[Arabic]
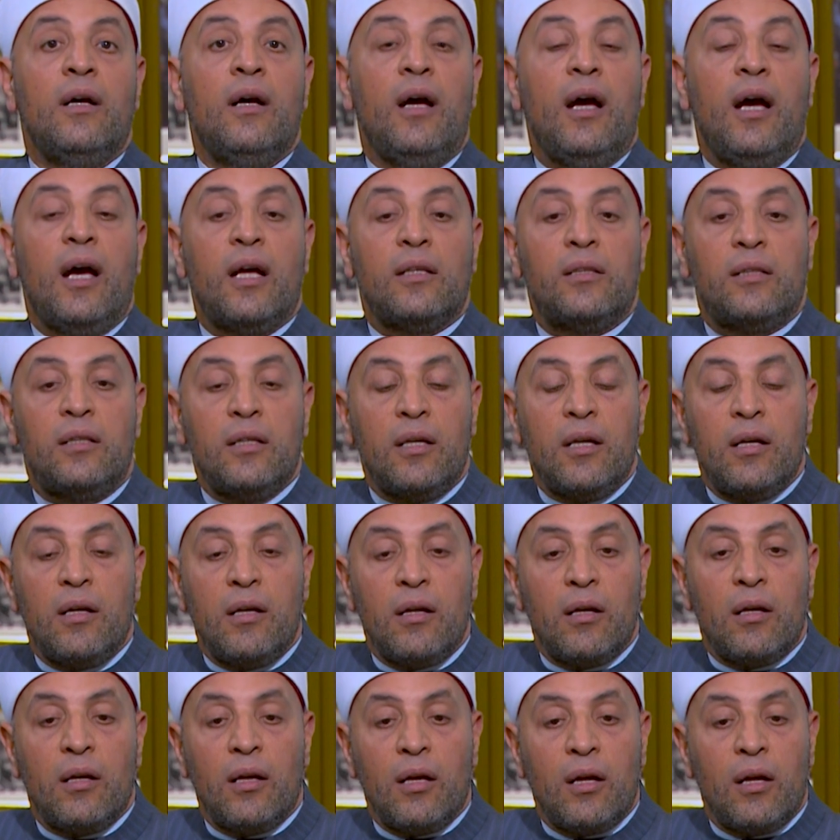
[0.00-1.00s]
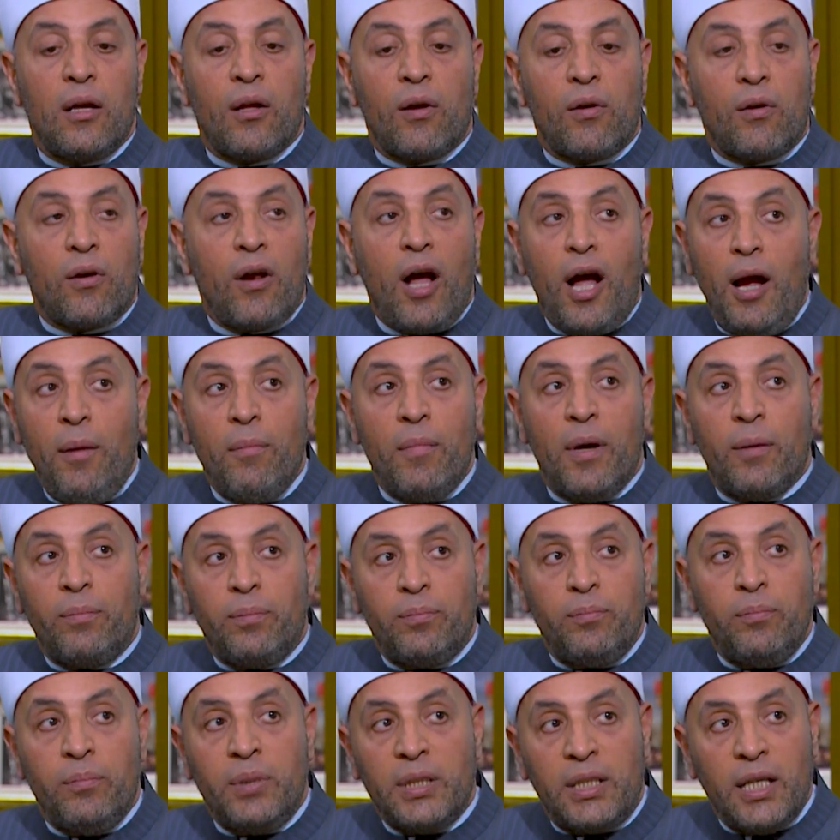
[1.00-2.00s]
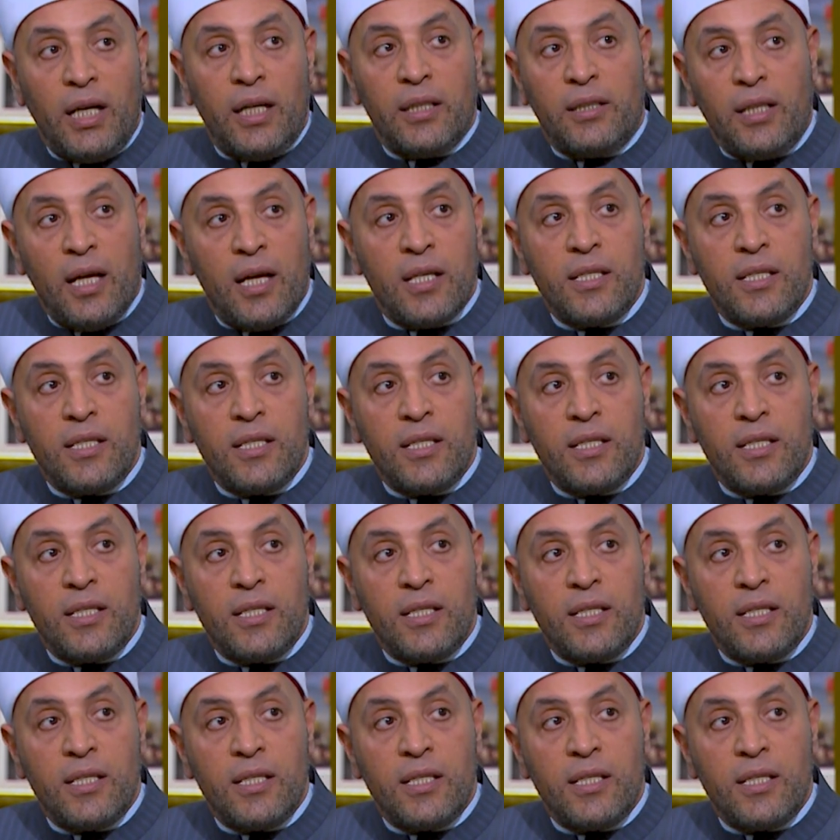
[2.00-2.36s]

هت آه، آه، الرحمة بتاعت